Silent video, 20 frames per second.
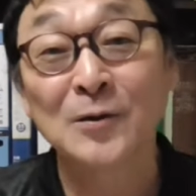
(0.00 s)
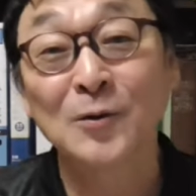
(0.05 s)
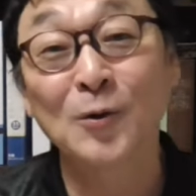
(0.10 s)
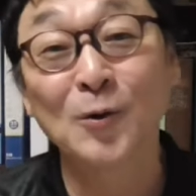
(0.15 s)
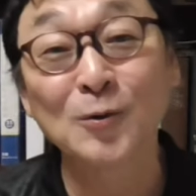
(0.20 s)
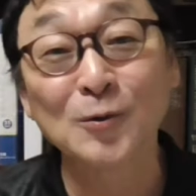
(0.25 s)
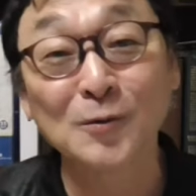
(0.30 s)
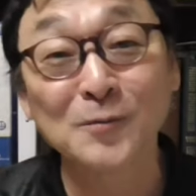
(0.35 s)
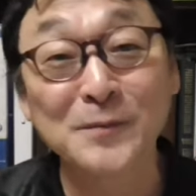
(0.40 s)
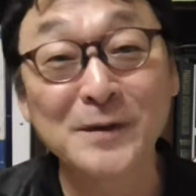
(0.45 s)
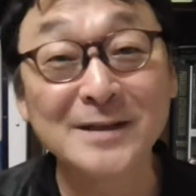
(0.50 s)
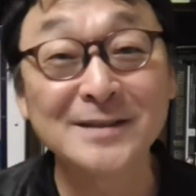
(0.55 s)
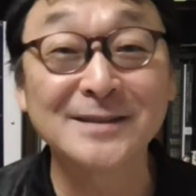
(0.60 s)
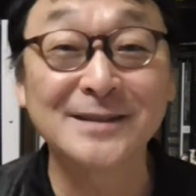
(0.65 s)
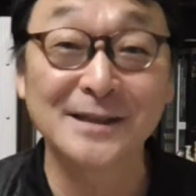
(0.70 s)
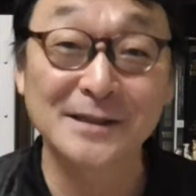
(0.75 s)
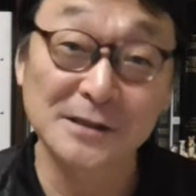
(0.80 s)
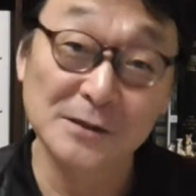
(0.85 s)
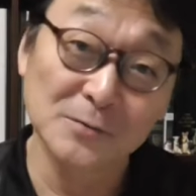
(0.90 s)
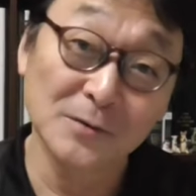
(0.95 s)
この
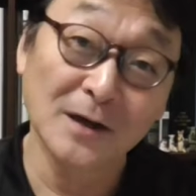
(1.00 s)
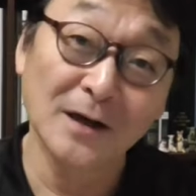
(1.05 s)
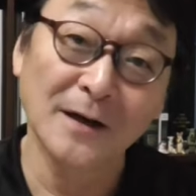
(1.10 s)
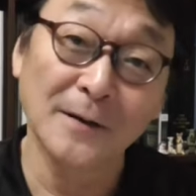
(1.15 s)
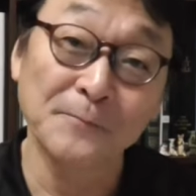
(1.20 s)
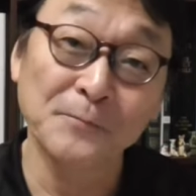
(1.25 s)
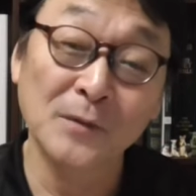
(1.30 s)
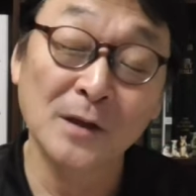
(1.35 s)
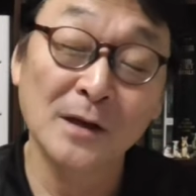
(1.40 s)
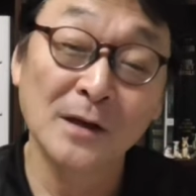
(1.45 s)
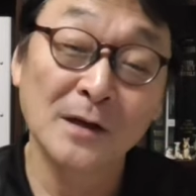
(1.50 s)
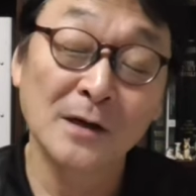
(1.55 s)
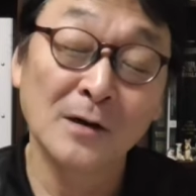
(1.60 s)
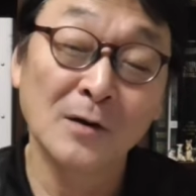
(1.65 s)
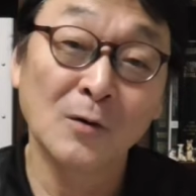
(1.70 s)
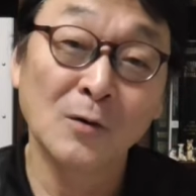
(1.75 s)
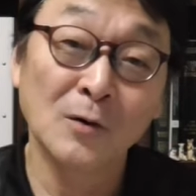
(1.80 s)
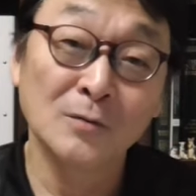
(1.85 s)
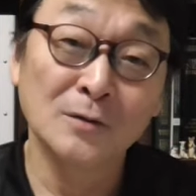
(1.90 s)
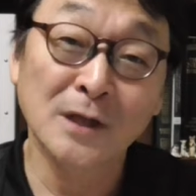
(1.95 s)
メッセージは、
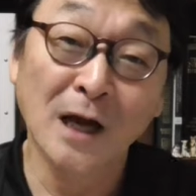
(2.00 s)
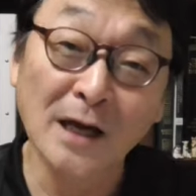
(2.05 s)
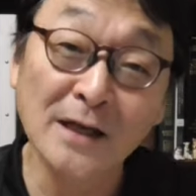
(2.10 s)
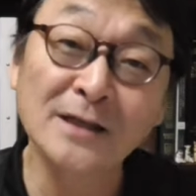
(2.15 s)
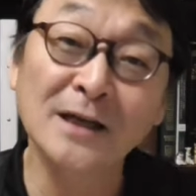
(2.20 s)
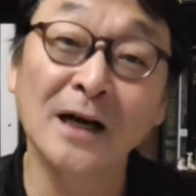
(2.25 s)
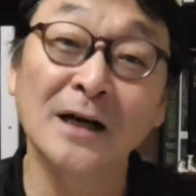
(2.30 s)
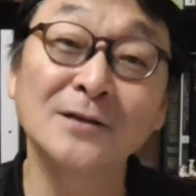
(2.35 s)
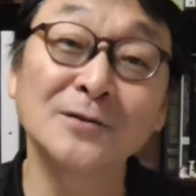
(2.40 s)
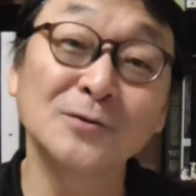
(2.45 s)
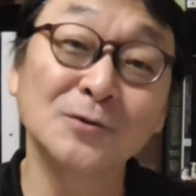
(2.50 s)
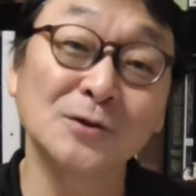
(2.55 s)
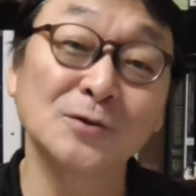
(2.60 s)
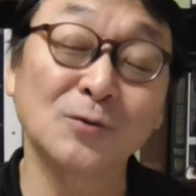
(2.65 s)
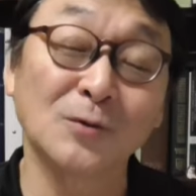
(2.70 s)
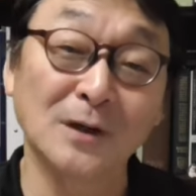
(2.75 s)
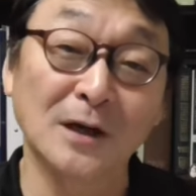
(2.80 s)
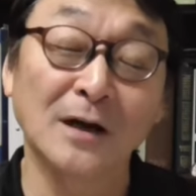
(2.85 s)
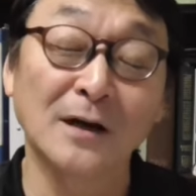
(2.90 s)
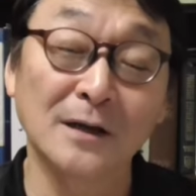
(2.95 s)
大半の
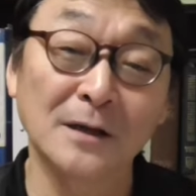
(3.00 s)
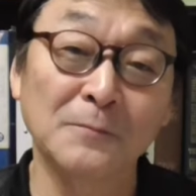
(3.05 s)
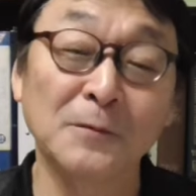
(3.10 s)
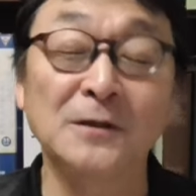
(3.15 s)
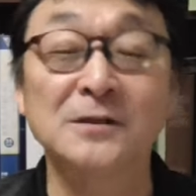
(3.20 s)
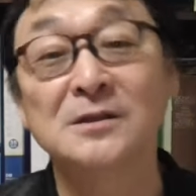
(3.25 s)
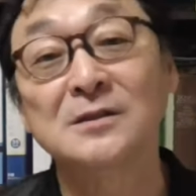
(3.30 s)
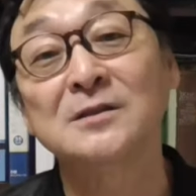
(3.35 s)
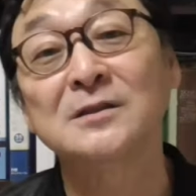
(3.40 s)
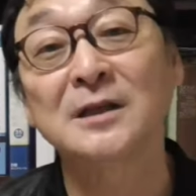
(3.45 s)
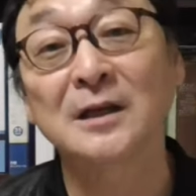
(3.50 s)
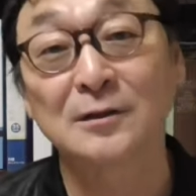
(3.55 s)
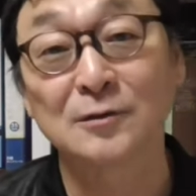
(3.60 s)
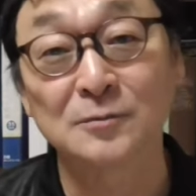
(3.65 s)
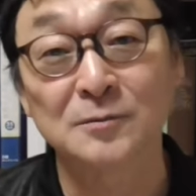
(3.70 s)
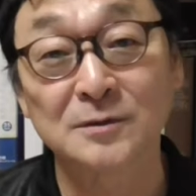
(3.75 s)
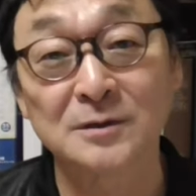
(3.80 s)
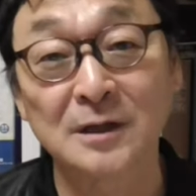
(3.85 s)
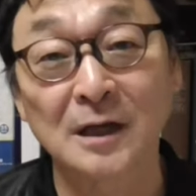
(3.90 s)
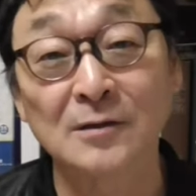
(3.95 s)
人がやっぱり信じてないと
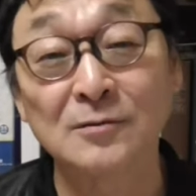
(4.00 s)
思うんですね。